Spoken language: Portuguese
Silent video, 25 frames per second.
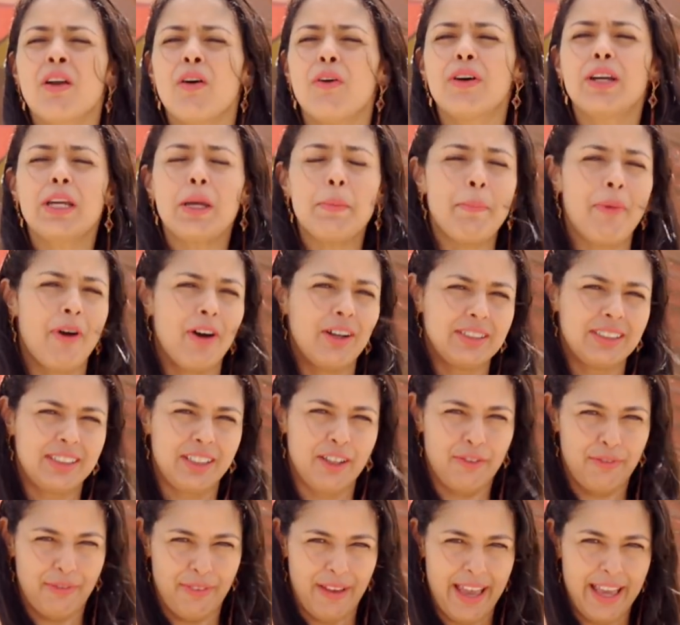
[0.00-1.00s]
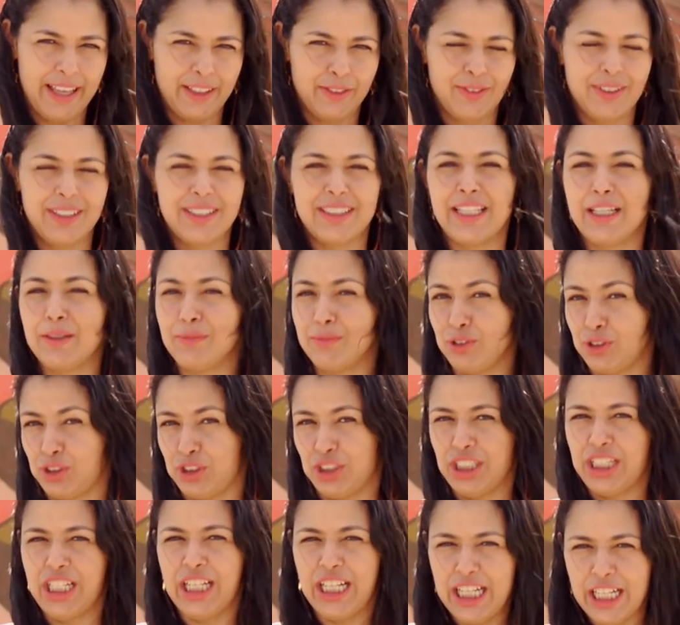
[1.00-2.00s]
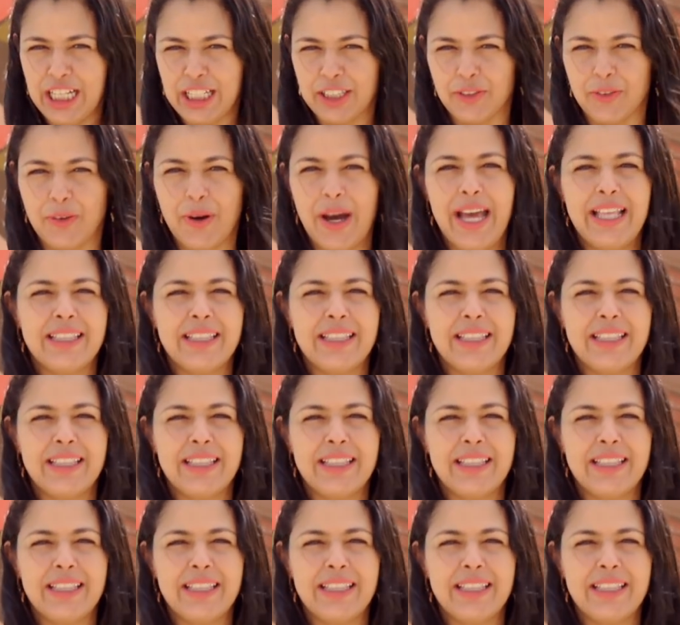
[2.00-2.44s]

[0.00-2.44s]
O que pode ser feito em termos de ganho